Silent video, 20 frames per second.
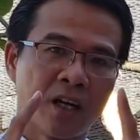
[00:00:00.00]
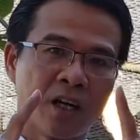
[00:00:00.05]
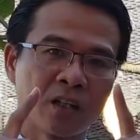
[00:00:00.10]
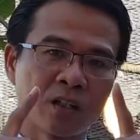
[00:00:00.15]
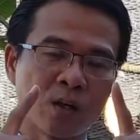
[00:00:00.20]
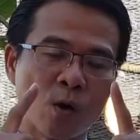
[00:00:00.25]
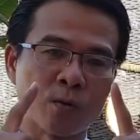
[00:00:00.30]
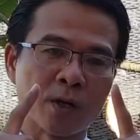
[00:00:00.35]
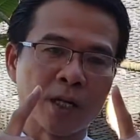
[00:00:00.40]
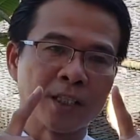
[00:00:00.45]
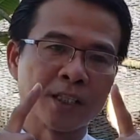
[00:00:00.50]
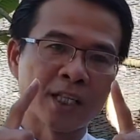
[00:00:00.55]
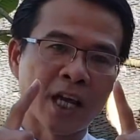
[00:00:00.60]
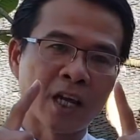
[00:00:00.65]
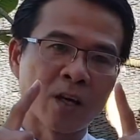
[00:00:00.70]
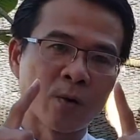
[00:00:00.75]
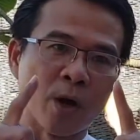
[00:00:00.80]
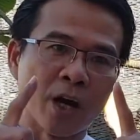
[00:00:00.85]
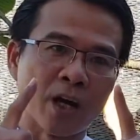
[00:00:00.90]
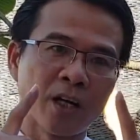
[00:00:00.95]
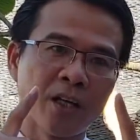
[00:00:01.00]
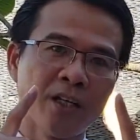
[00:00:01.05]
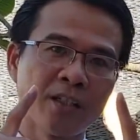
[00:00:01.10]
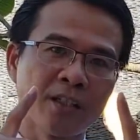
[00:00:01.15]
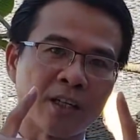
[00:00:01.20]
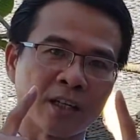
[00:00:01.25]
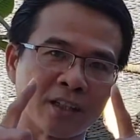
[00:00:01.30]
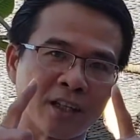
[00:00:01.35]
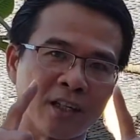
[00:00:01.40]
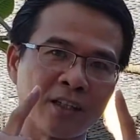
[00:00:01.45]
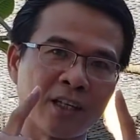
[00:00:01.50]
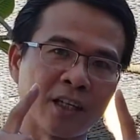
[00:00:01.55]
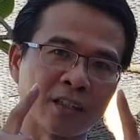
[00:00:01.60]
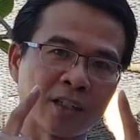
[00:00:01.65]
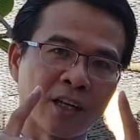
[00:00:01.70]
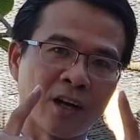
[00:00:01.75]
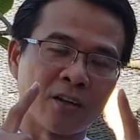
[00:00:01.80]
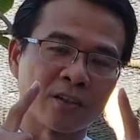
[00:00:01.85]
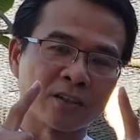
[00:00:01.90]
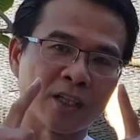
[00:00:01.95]
à, cục cảnh sát quản lý trật
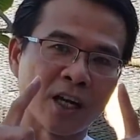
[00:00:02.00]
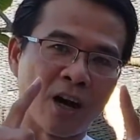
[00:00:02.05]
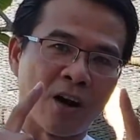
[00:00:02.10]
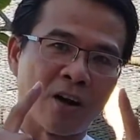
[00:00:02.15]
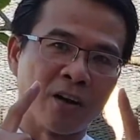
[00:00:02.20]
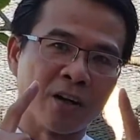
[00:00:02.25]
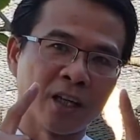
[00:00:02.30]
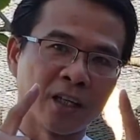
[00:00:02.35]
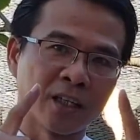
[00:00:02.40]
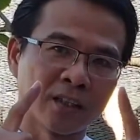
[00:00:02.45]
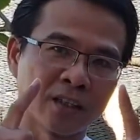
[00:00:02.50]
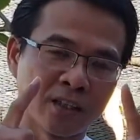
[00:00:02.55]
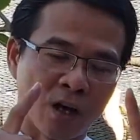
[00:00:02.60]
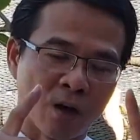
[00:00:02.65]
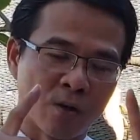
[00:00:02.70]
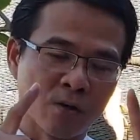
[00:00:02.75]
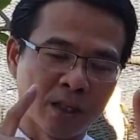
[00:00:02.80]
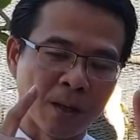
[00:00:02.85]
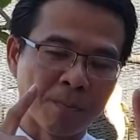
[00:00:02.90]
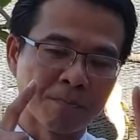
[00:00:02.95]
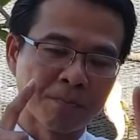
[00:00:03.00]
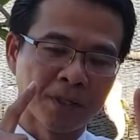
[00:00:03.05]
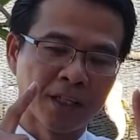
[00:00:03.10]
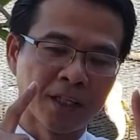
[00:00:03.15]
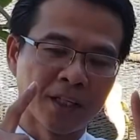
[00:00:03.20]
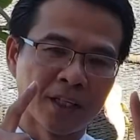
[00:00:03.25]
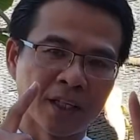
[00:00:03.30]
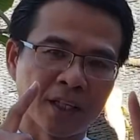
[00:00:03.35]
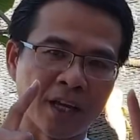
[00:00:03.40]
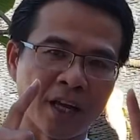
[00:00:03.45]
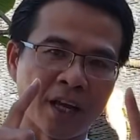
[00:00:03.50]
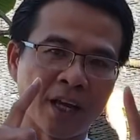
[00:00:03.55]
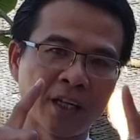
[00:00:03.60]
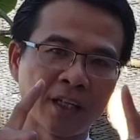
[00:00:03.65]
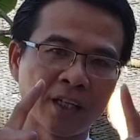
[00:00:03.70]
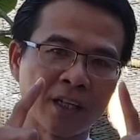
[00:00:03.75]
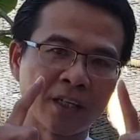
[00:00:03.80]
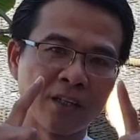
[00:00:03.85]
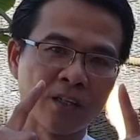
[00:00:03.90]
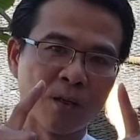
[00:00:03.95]
tự an toàn xã hội á, chỗ cấp cái
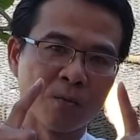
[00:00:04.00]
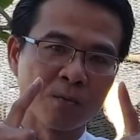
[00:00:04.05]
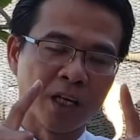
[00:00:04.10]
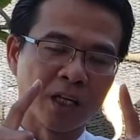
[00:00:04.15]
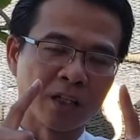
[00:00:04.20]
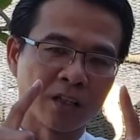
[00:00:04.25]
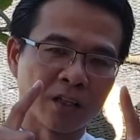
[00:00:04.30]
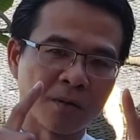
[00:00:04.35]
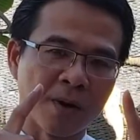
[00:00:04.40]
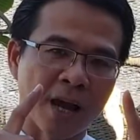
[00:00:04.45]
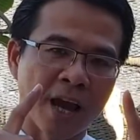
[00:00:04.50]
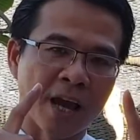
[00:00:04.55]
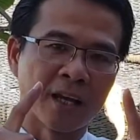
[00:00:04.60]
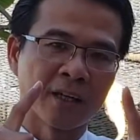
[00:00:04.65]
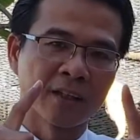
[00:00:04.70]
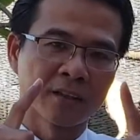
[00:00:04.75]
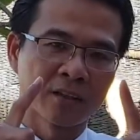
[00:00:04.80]
thẻ căn cước công dân cho các